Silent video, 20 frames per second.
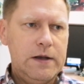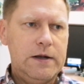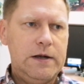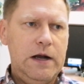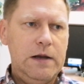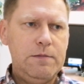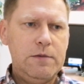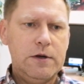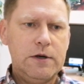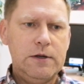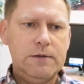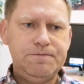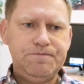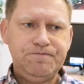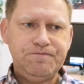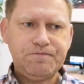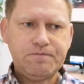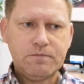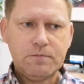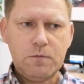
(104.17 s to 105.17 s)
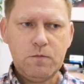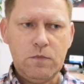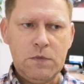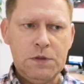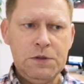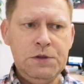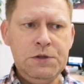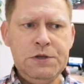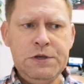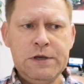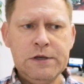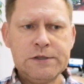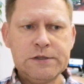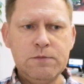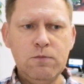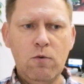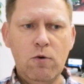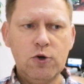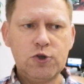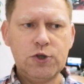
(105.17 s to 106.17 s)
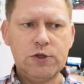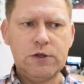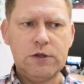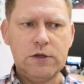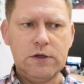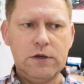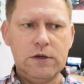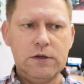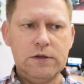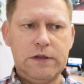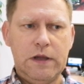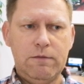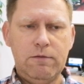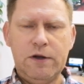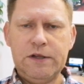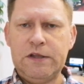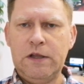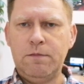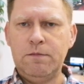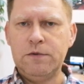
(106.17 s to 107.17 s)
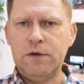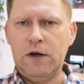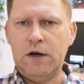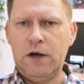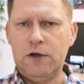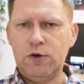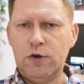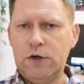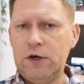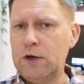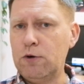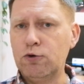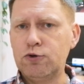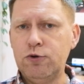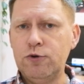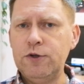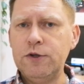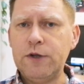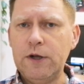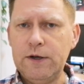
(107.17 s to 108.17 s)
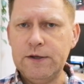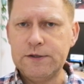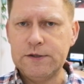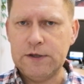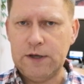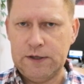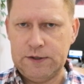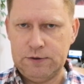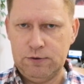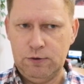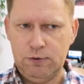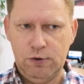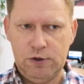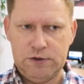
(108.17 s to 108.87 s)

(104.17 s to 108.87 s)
камера не сможет давать нам хорошую детализацию.